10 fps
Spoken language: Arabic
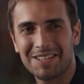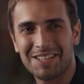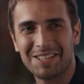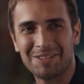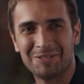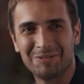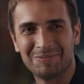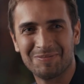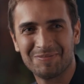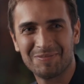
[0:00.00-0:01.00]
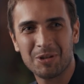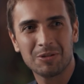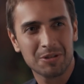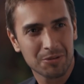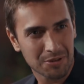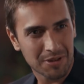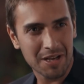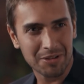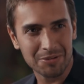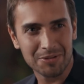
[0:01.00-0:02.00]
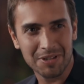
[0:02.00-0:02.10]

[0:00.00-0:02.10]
دخيل قلبه المهم عندي إنه